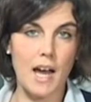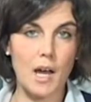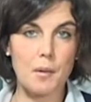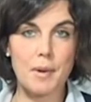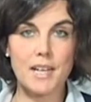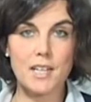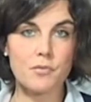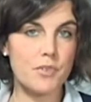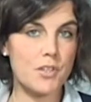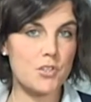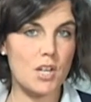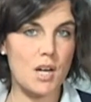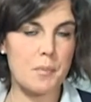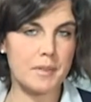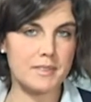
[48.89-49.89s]
A Bari
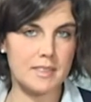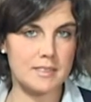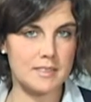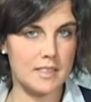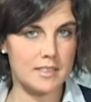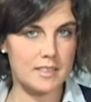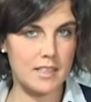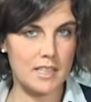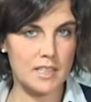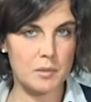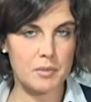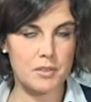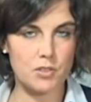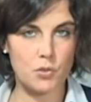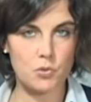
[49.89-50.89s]
invece la presenza del
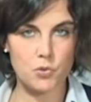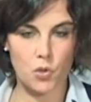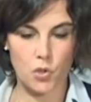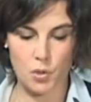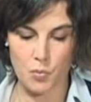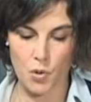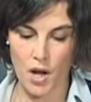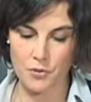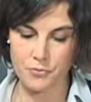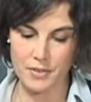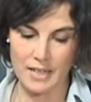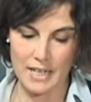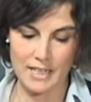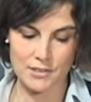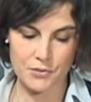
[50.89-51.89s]
riscaldamento autonomo a
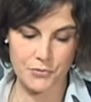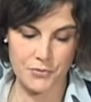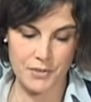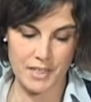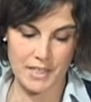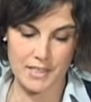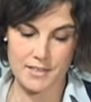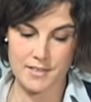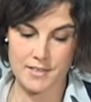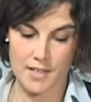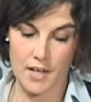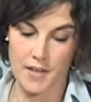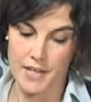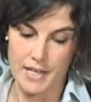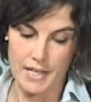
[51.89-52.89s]
fare la
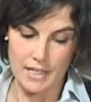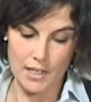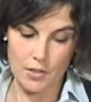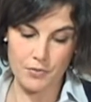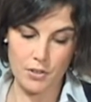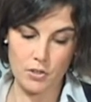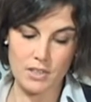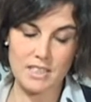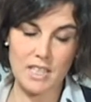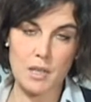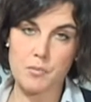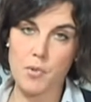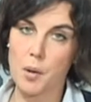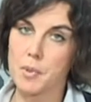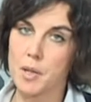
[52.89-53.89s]
differenza. Il valore
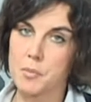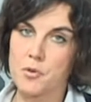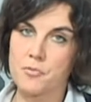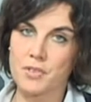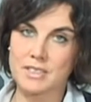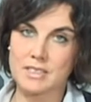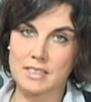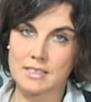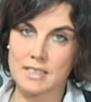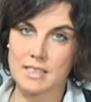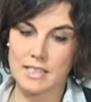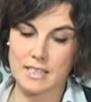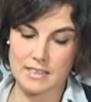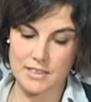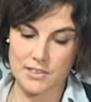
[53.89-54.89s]
dell'immobile può infatti
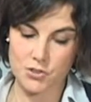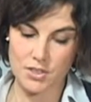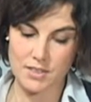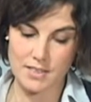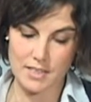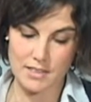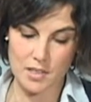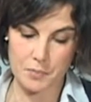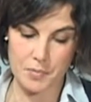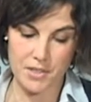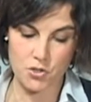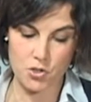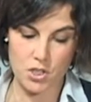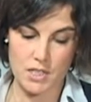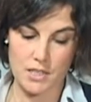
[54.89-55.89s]
salire del
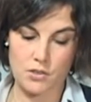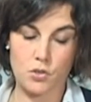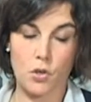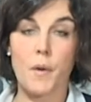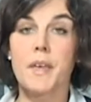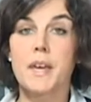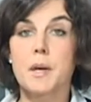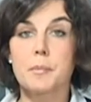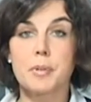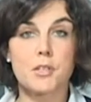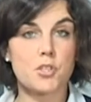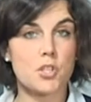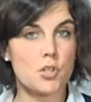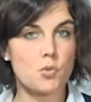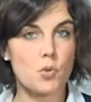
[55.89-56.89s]
17%,
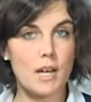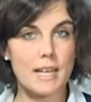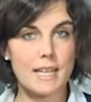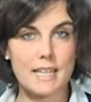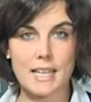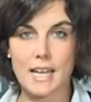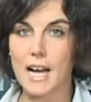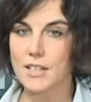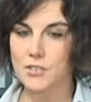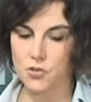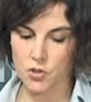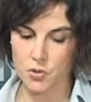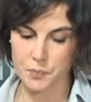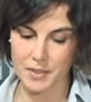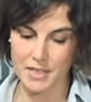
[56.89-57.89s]
percentuale che a
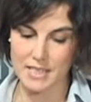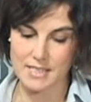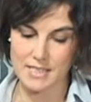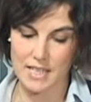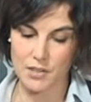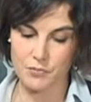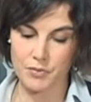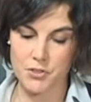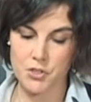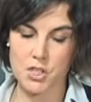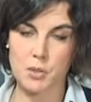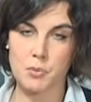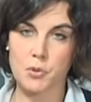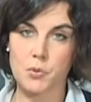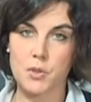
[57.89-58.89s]
sorpresa
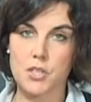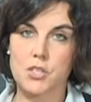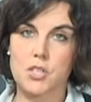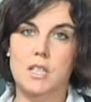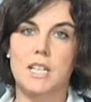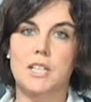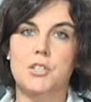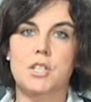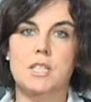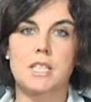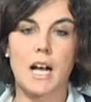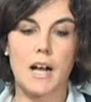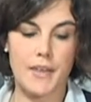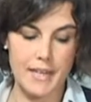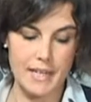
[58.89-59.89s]
invece diminuisce nelle
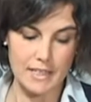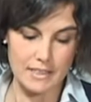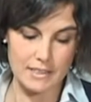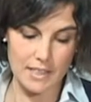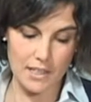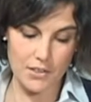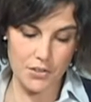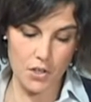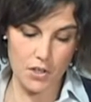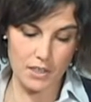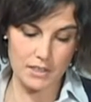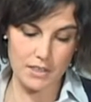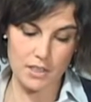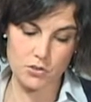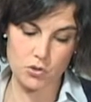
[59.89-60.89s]
città del
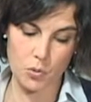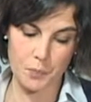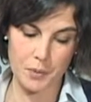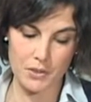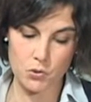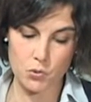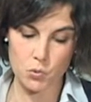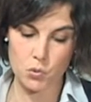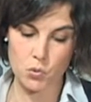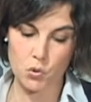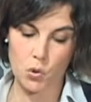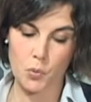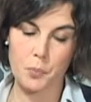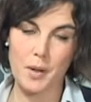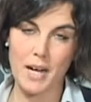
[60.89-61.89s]
nord,
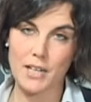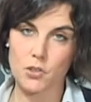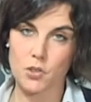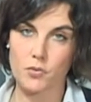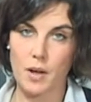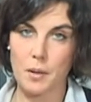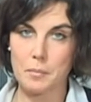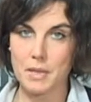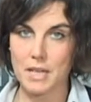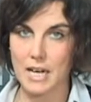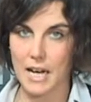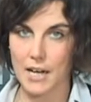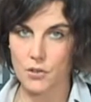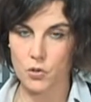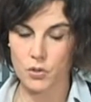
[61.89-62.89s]
soprattutto Padova,
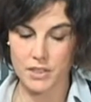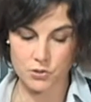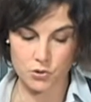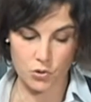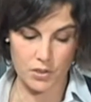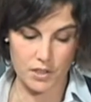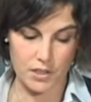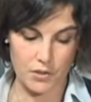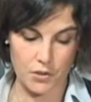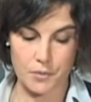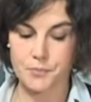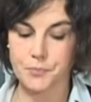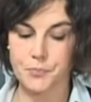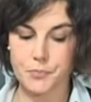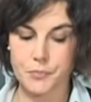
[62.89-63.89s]
Milano e
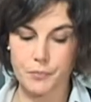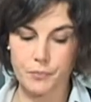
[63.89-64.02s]
Torino.